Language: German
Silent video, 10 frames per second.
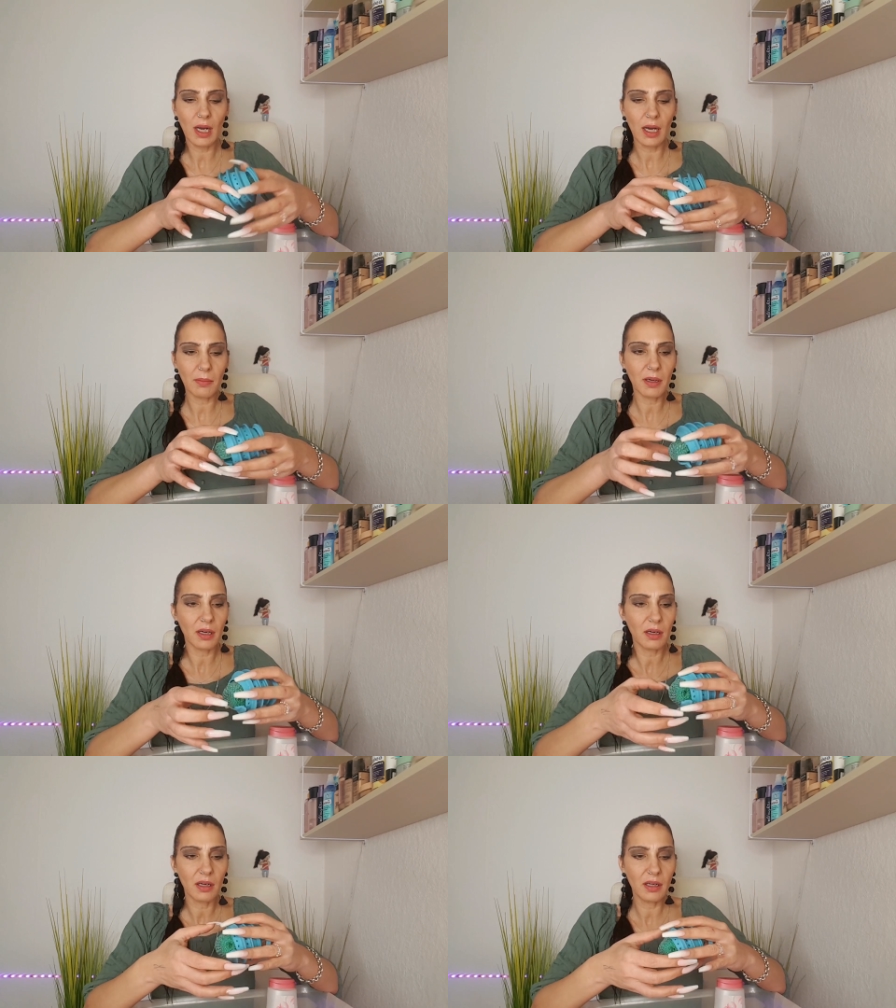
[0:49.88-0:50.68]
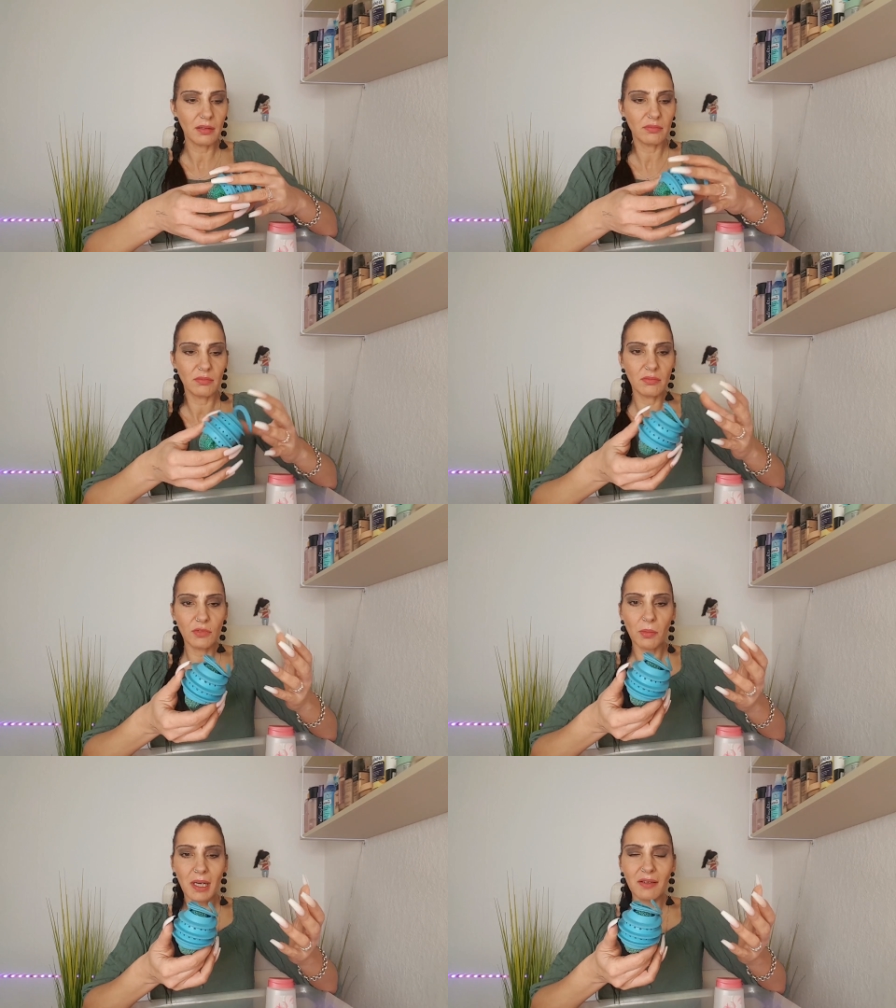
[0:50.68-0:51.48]
Aber
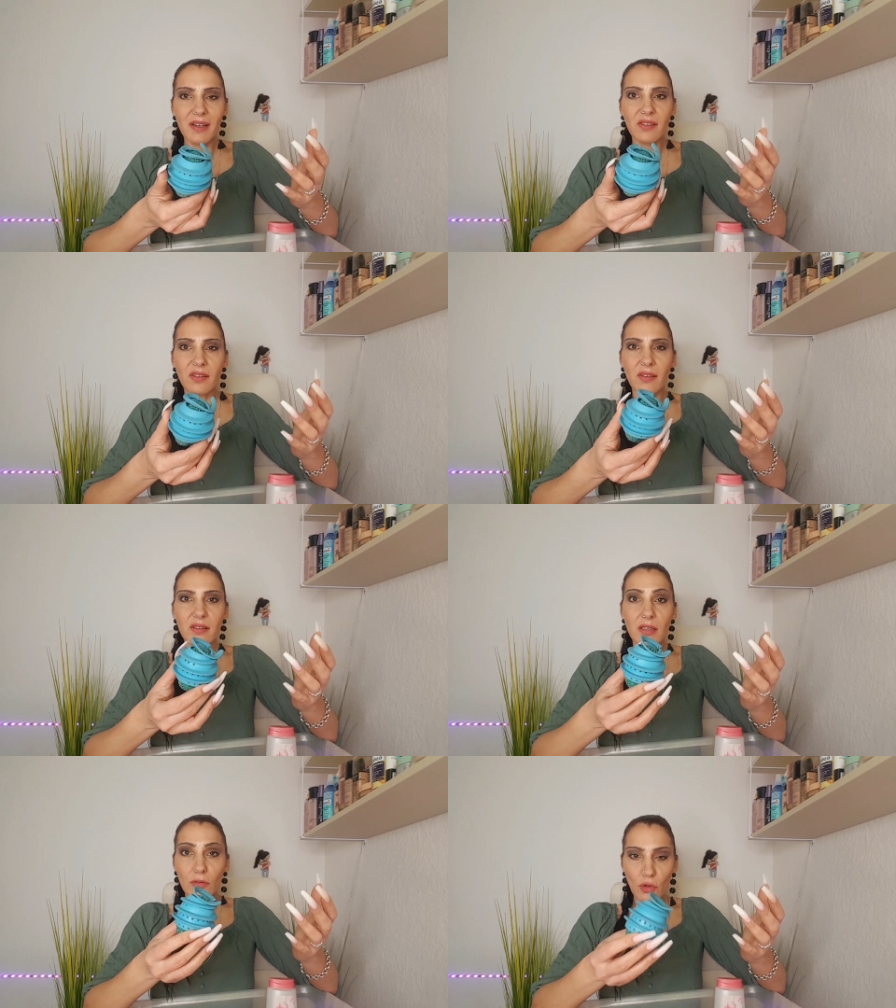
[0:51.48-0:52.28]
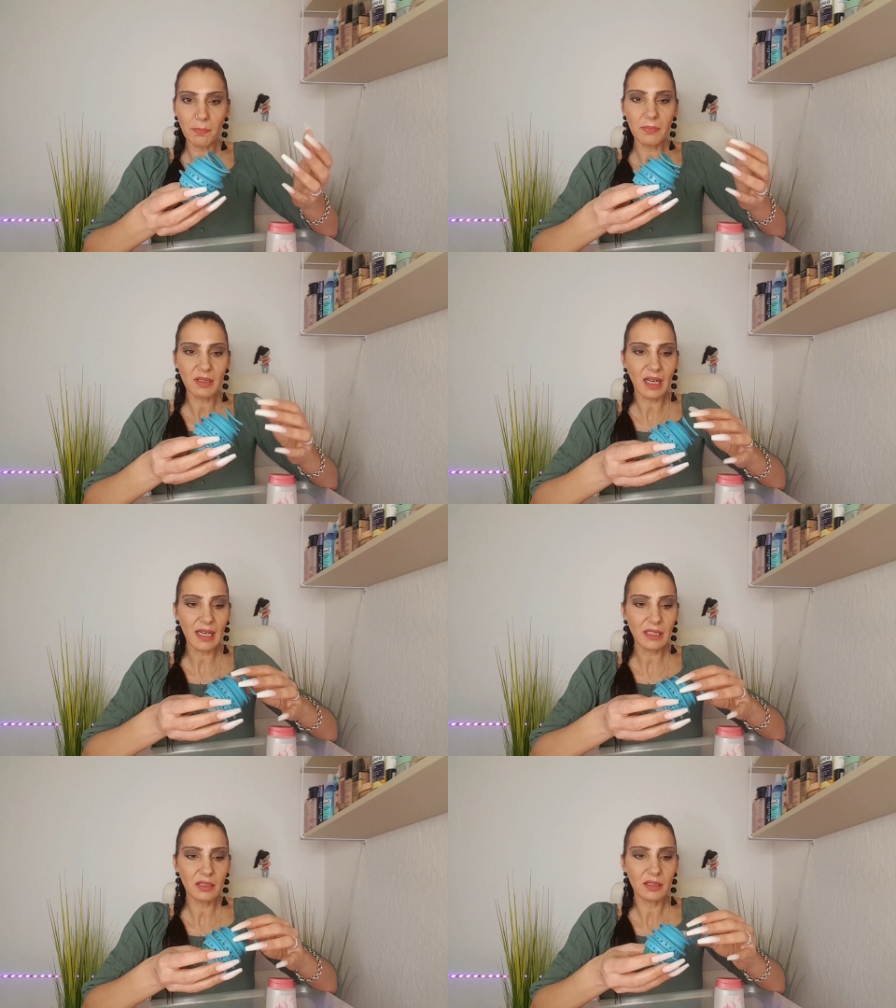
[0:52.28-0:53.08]
normalerweise sind hier Noppen
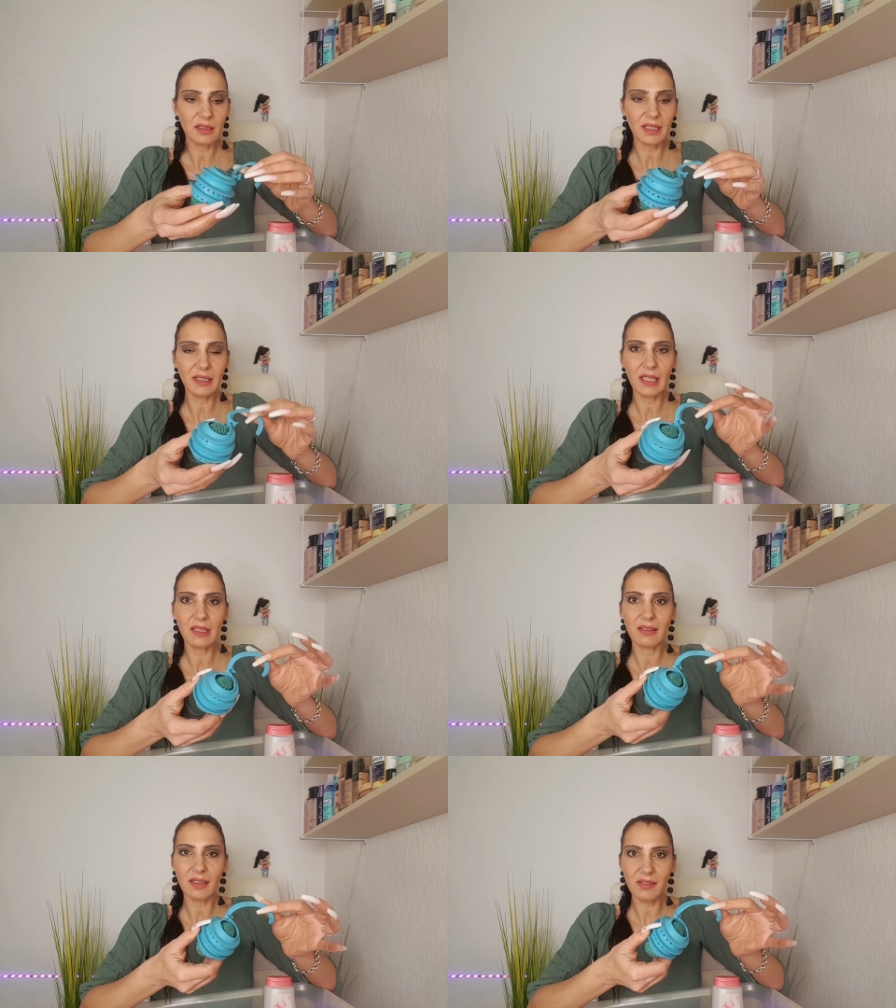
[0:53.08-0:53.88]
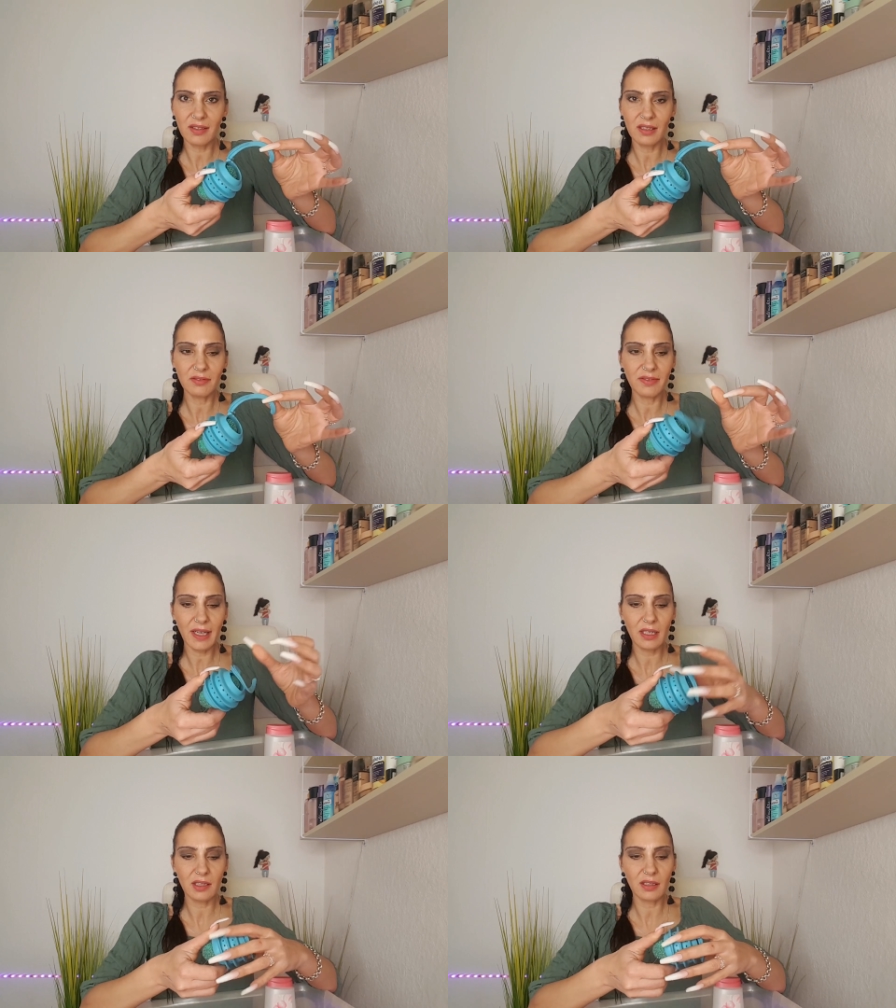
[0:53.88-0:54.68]
dran, dann ging das hier
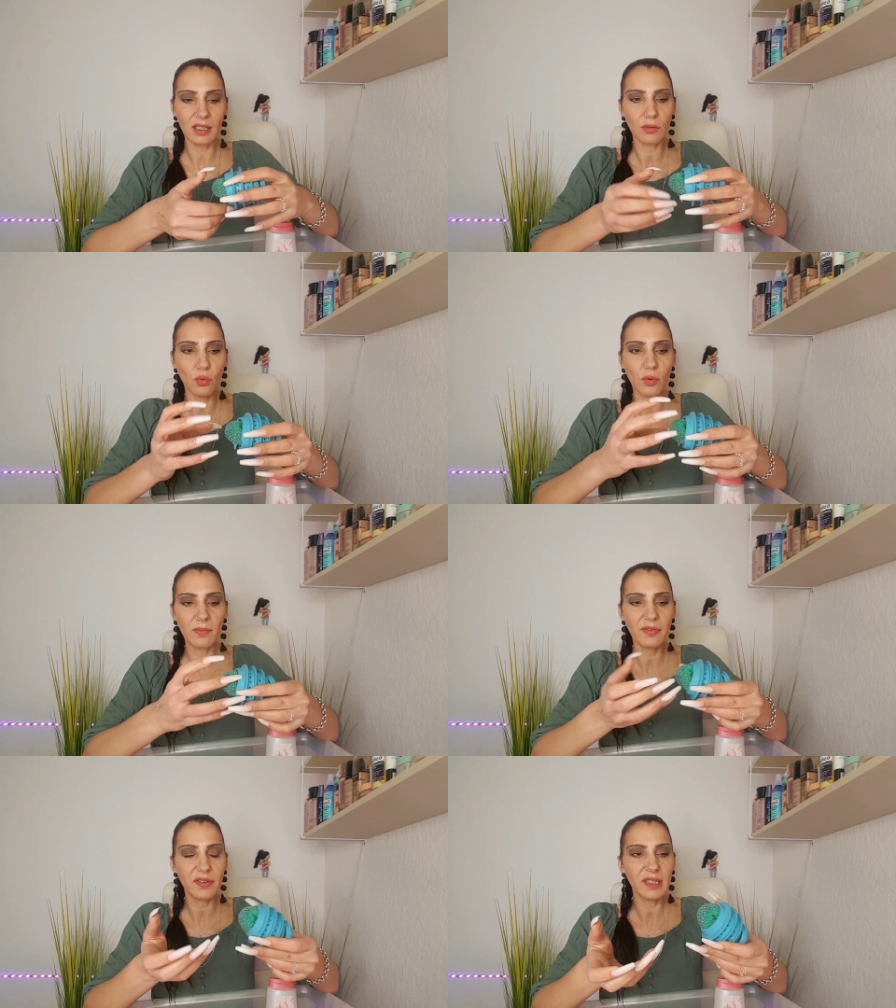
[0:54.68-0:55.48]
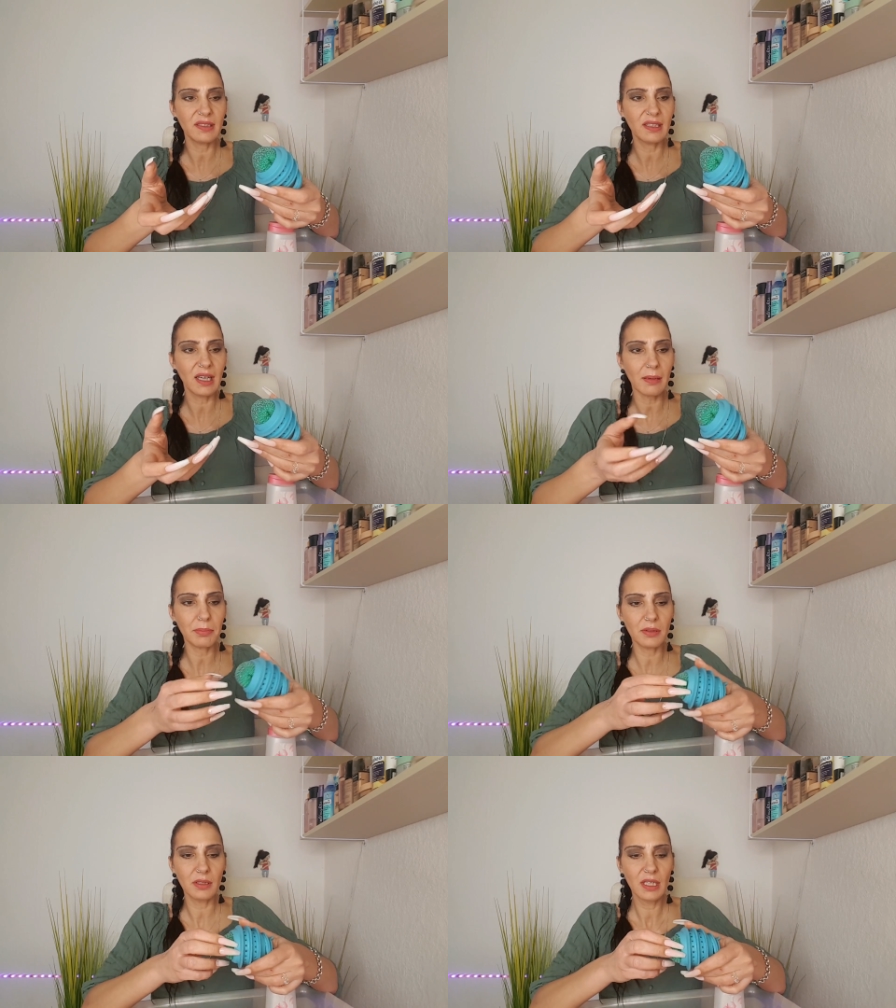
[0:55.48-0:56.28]
weg, dann oben fehlt die
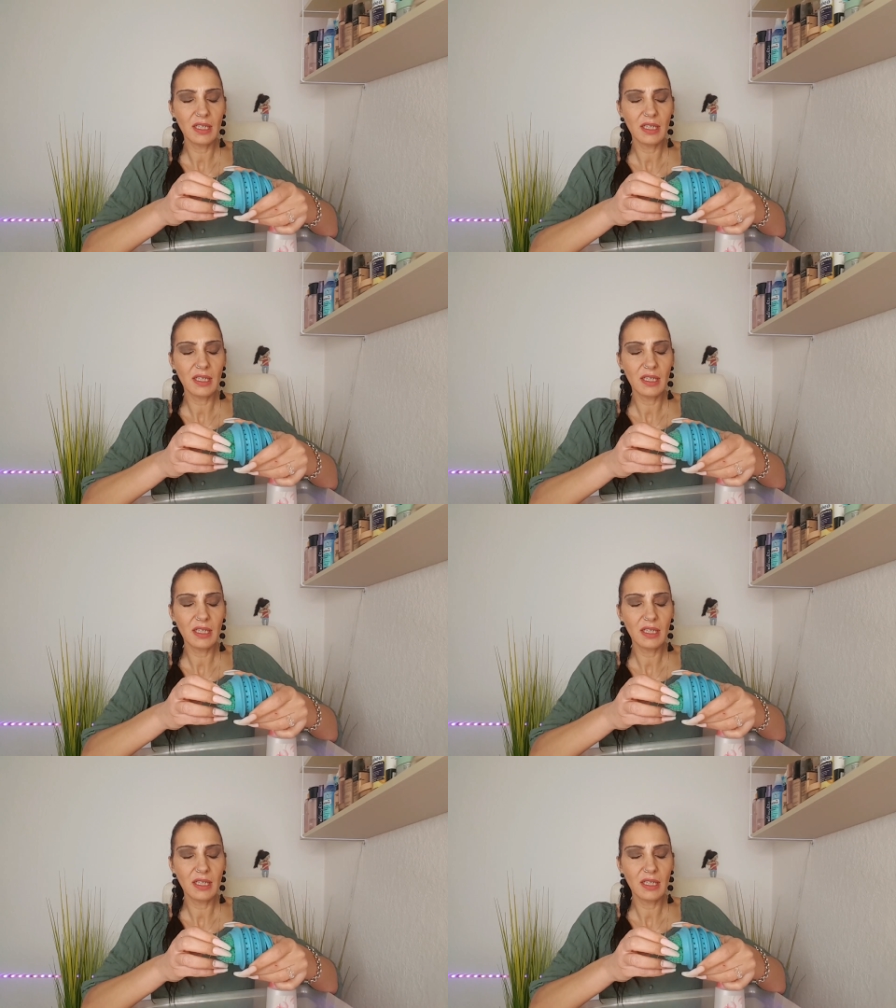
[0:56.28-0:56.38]
Kappe.